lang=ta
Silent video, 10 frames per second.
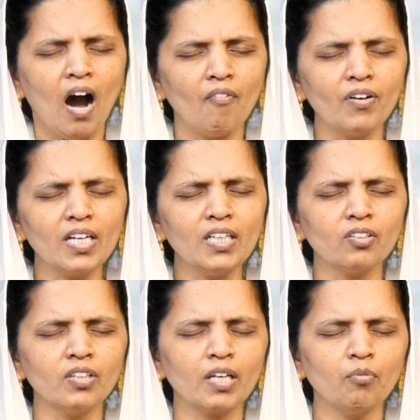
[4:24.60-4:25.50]

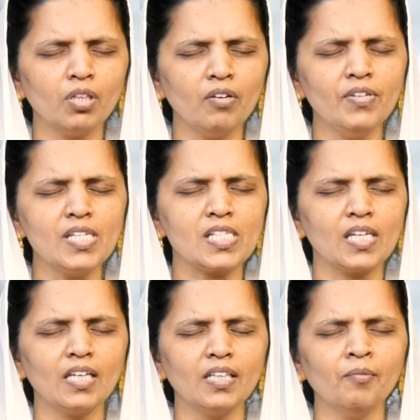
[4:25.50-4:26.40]
அவங்களுக்கு நீங்கள் உதவி
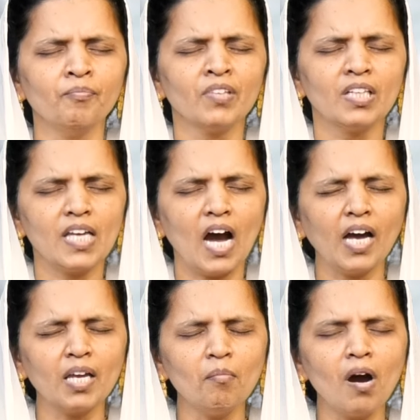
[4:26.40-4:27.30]
செய்து
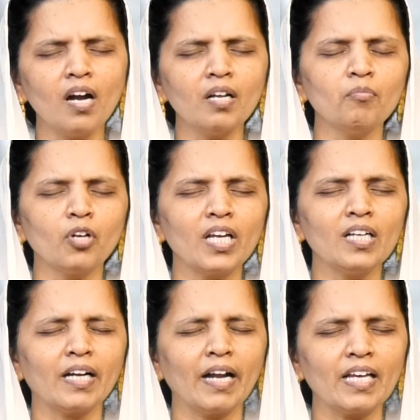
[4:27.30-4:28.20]
நியாயமான
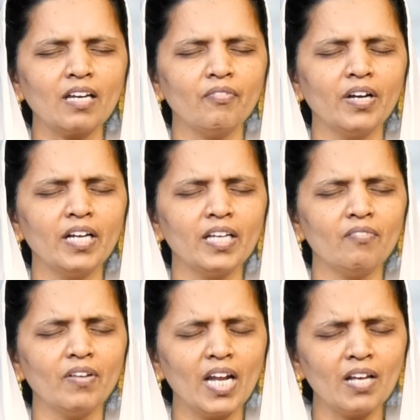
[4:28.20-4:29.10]
முறையில் கிடைக்க வேண்டிய
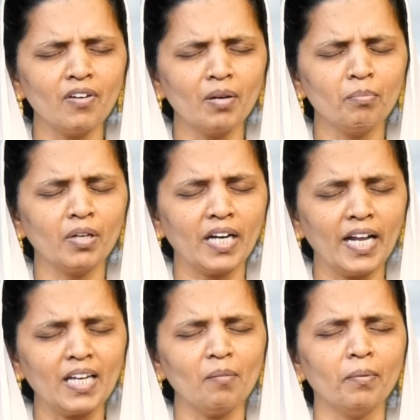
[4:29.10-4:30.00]
வேலை வாய்ப்பு
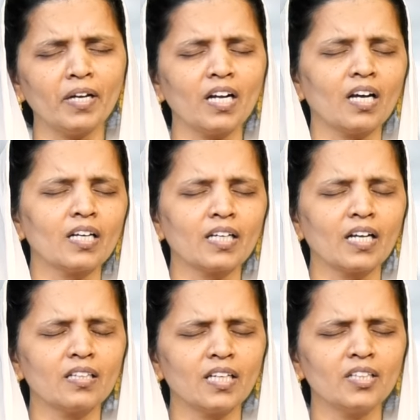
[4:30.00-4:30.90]
கிடைக்கப்பெற நாங்கள்
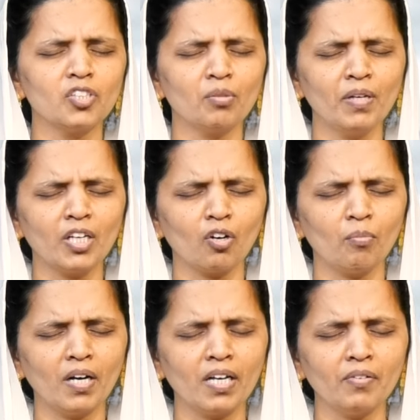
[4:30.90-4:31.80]
கருத்தாய்
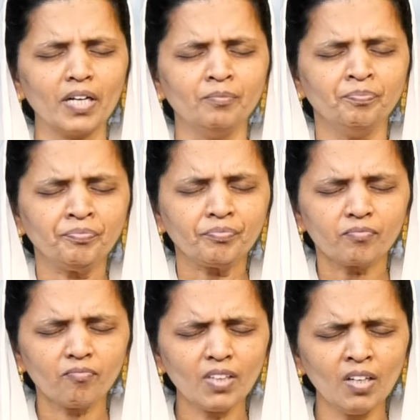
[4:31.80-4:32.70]
ஜெபிக்கிறோம் ஆண்டவரே
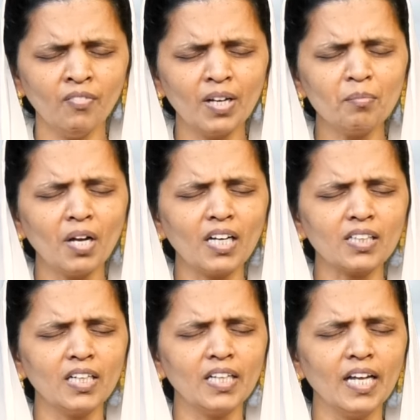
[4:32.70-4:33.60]
வரும்
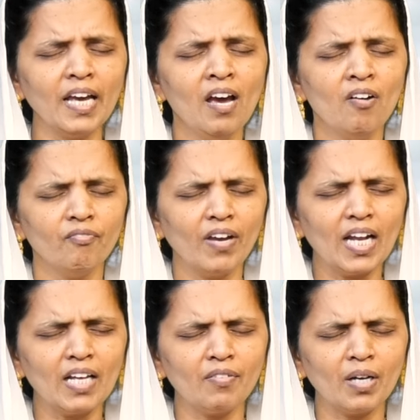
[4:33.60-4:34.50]
நாட்களிலே
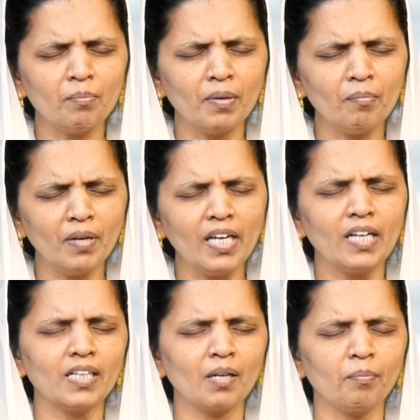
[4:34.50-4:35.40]
வேலை வாய்ப்பின்மை
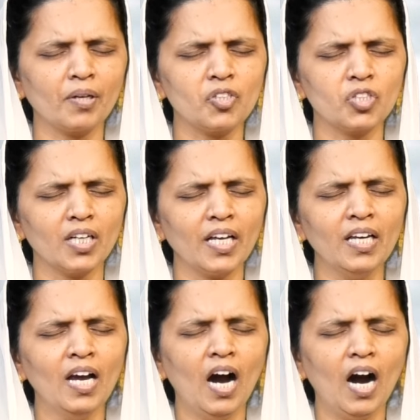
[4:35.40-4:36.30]
என்கிற பிரச்சனை
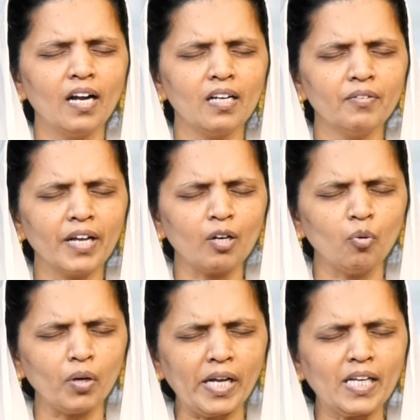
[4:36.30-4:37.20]
ஆண்டவரே
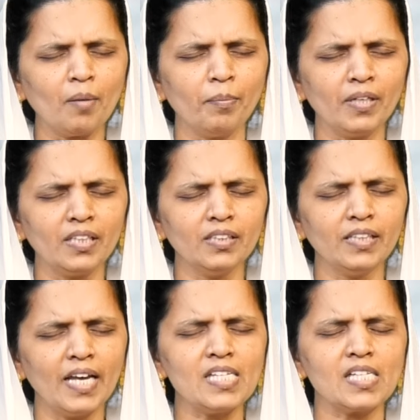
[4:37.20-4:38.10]
குறைக்கப்பட்டு
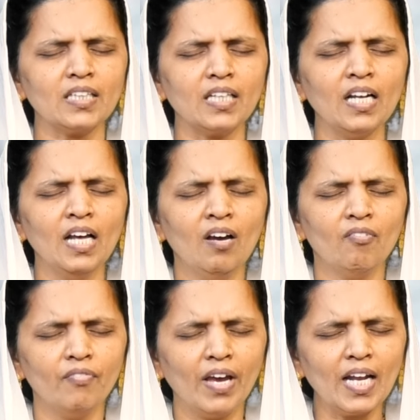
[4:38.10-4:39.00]
தேசத்தில்
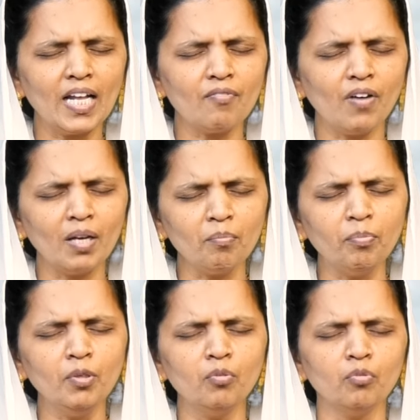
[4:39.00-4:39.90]
வேலை
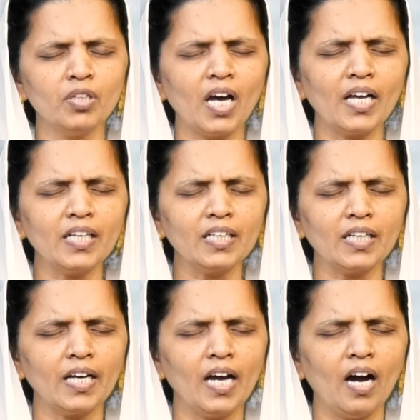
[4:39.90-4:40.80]
வாய்ப்பு
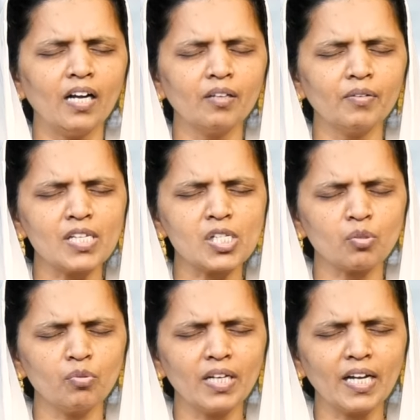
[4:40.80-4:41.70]
உண்டாயிருக்க ஆண்டவரே
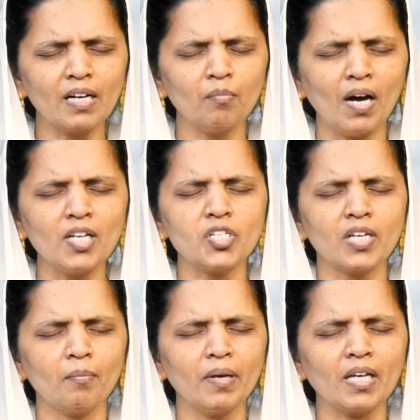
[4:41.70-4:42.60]
சூழ்நிலைகள் மாற்றி
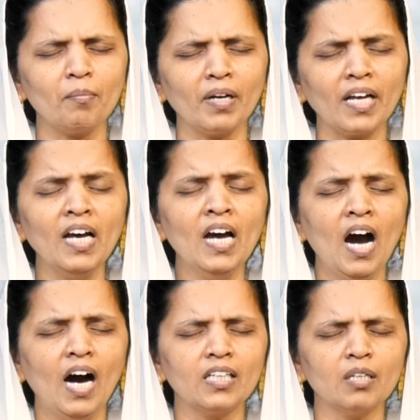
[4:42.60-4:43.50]
அமைக்கப்பட
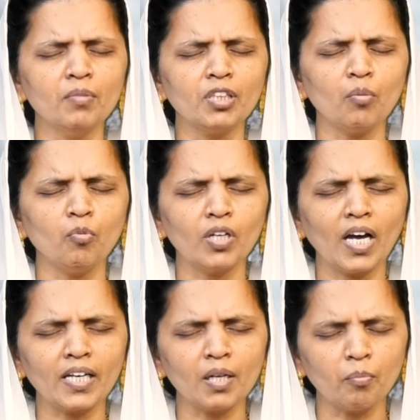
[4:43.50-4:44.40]
அது நிமித்தம்
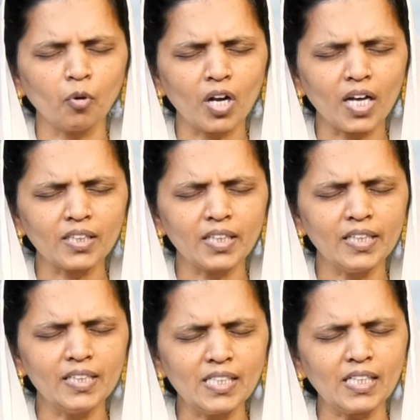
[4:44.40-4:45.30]
உண்டாகிற பொருளாதார
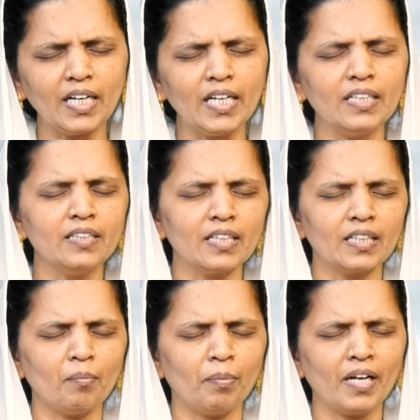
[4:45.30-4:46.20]
நெருக்கடி
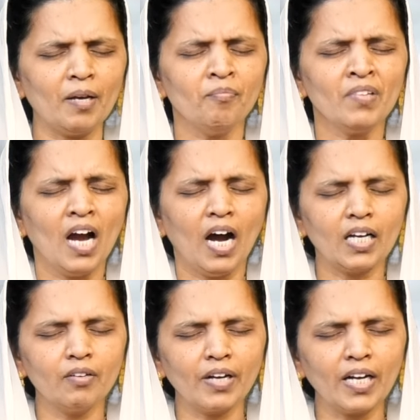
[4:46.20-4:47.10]
நிறுத்தப்பட
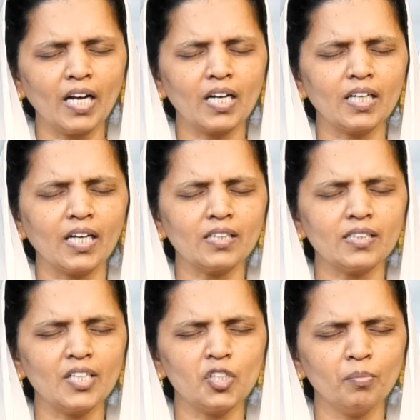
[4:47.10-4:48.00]
ஆண்டவரே நாங்கள்
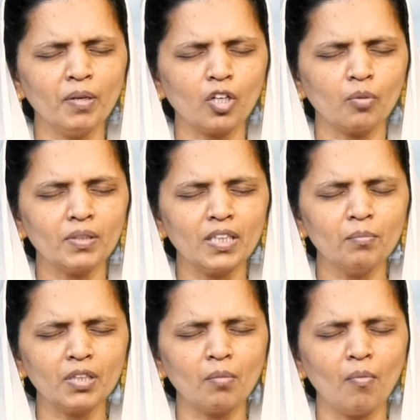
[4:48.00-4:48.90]
கருத்தை ஜிபிக்கிறோம் இது
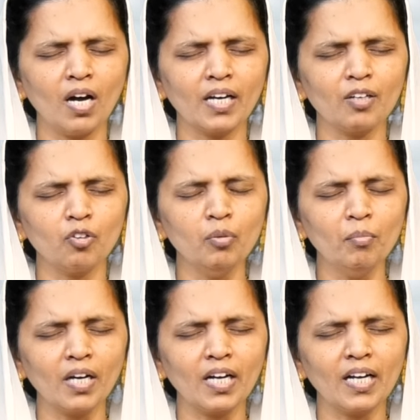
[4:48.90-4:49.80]
நிமித்தமாக
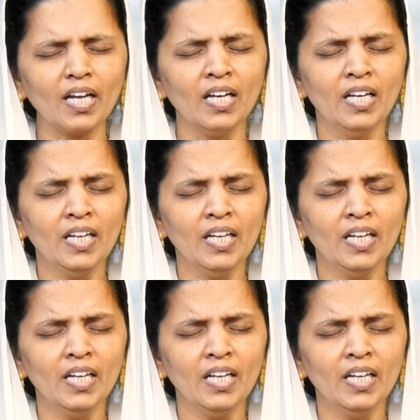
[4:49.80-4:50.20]
குடும்பங்களில்